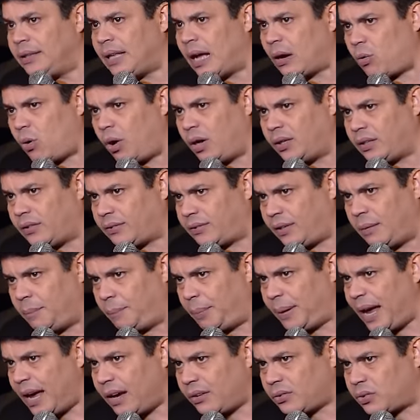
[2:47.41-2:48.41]
da coisa, você
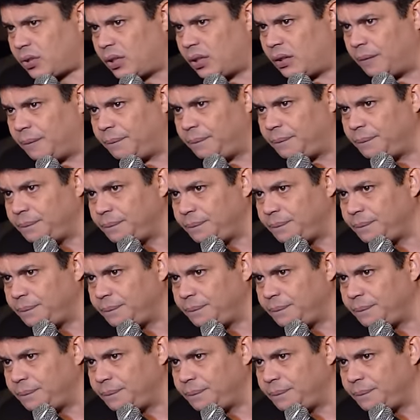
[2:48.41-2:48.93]
empresta ou não?